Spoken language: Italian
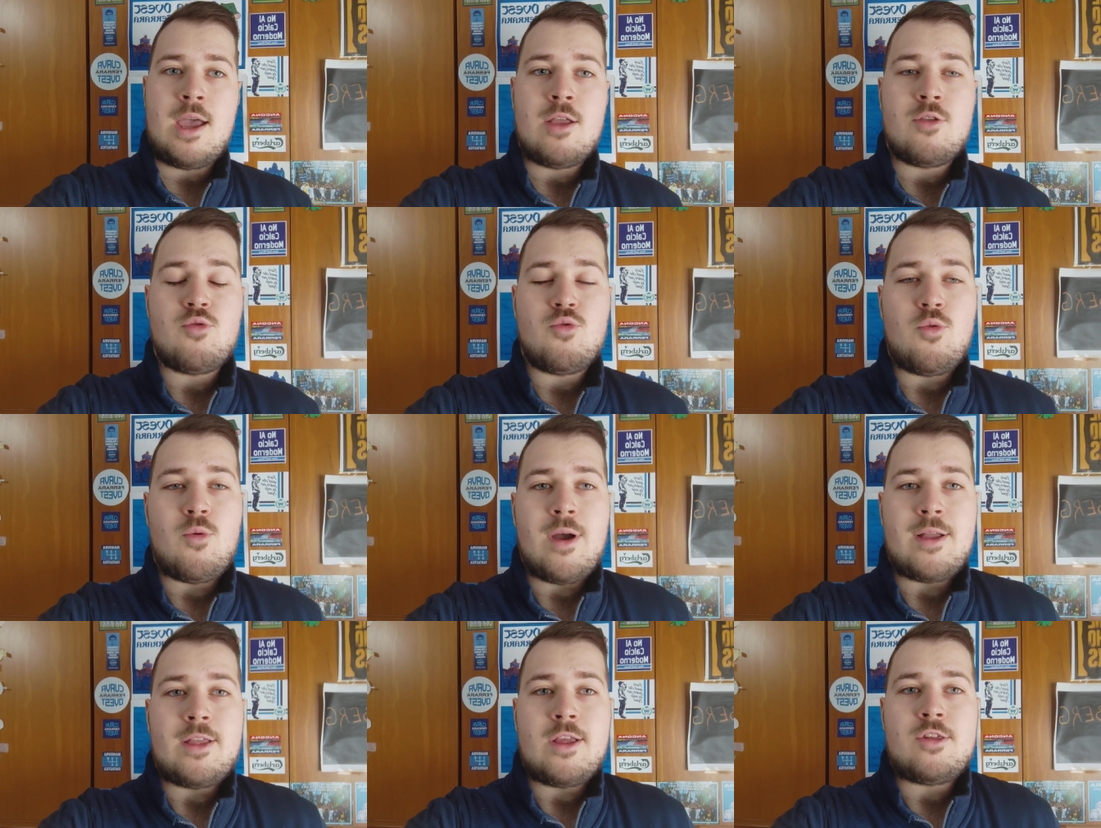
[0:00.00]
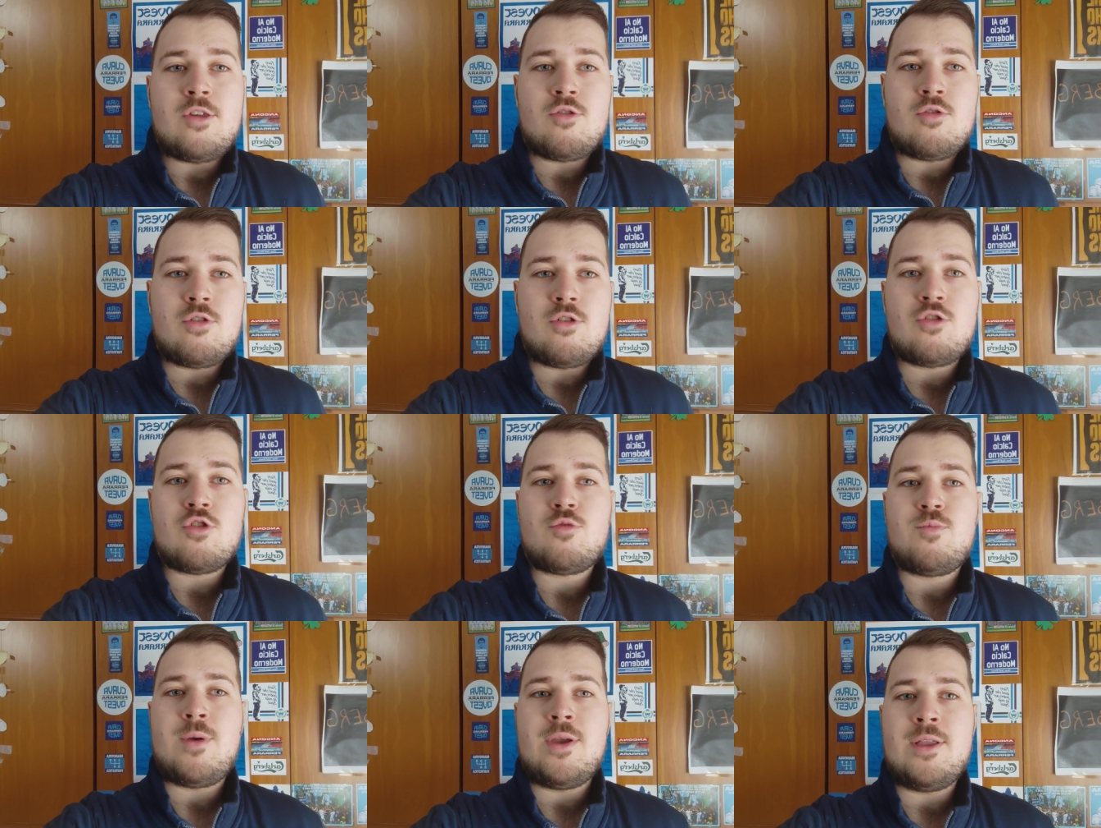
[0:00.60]
e dunque ha deciso di
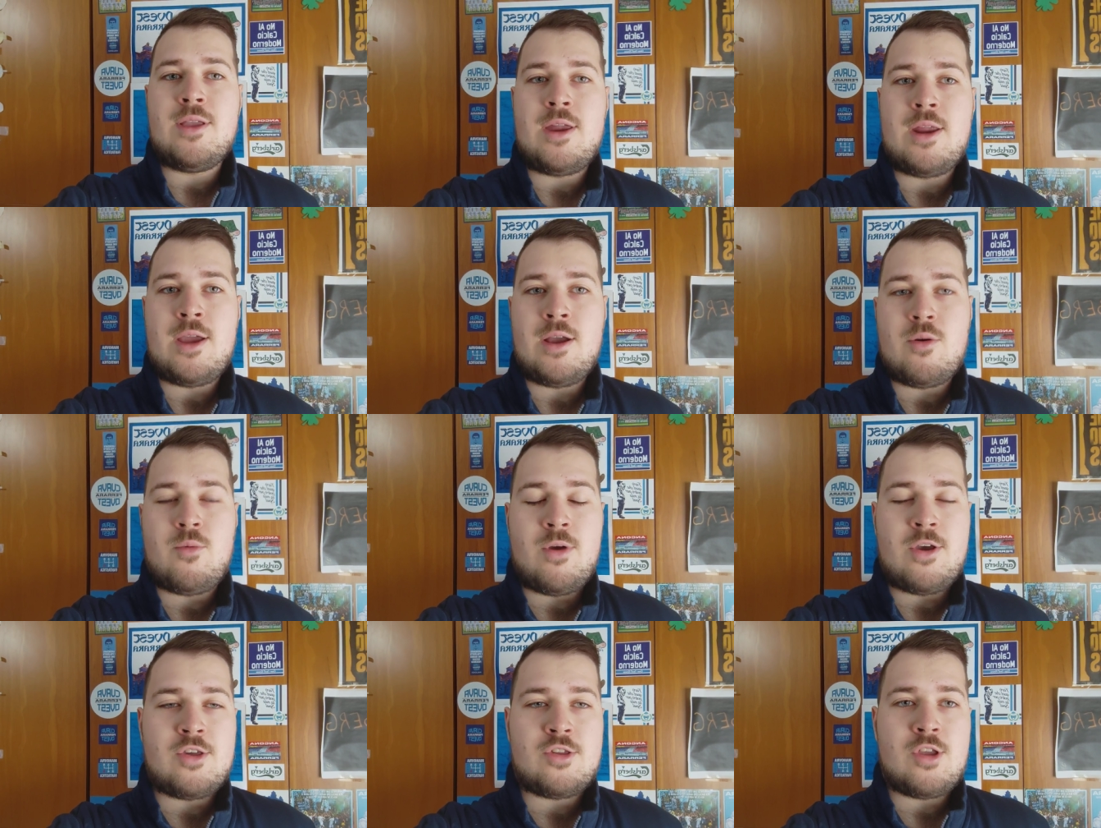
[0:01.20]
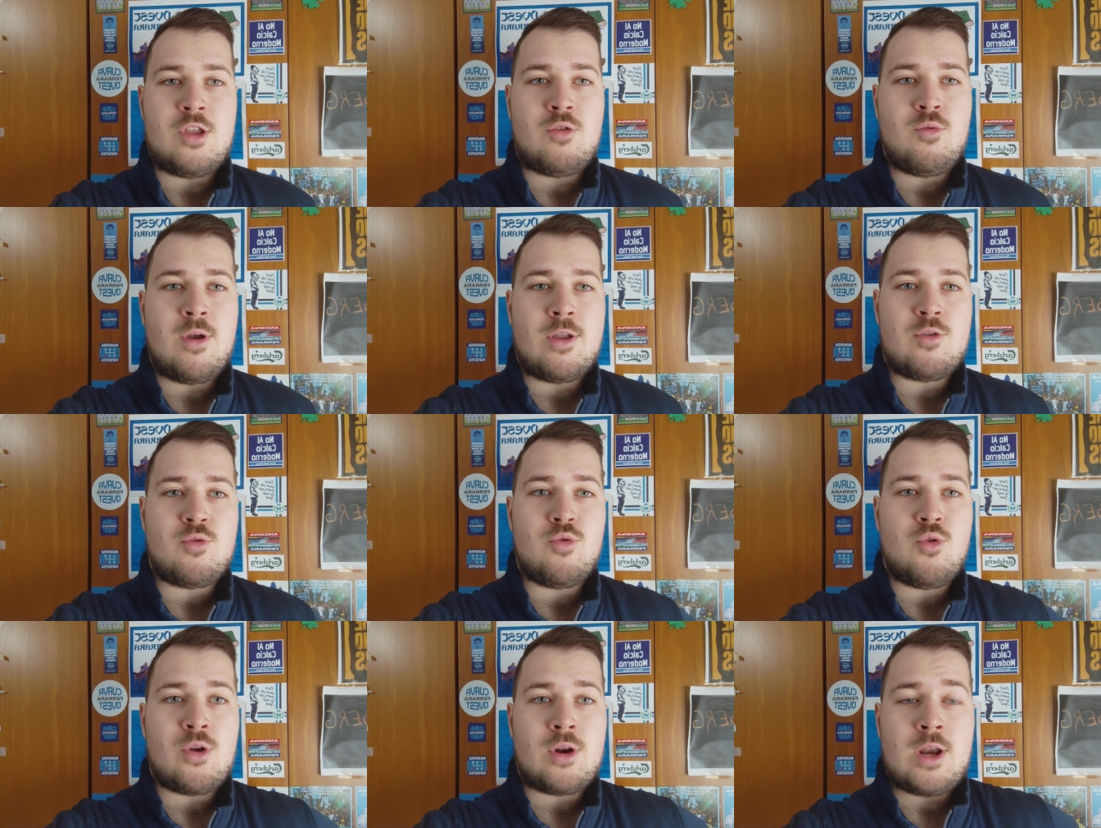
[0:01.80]
sospendere questi due
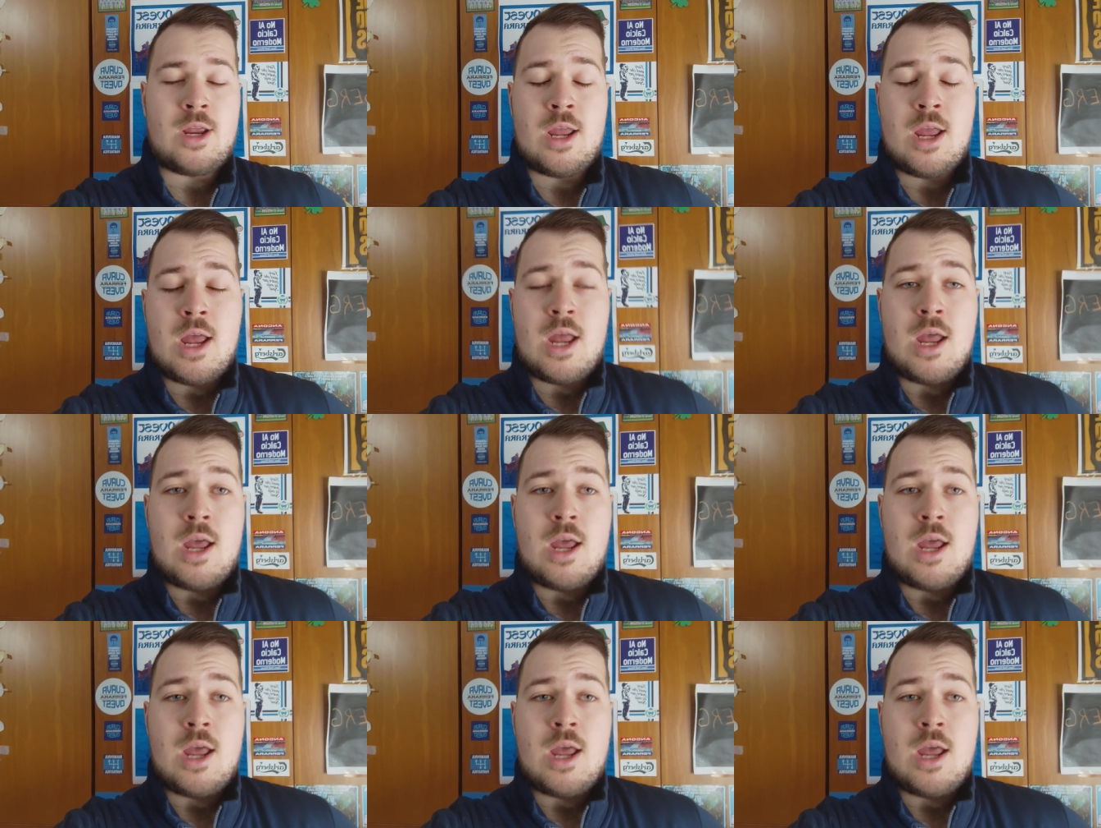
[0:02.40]
turni.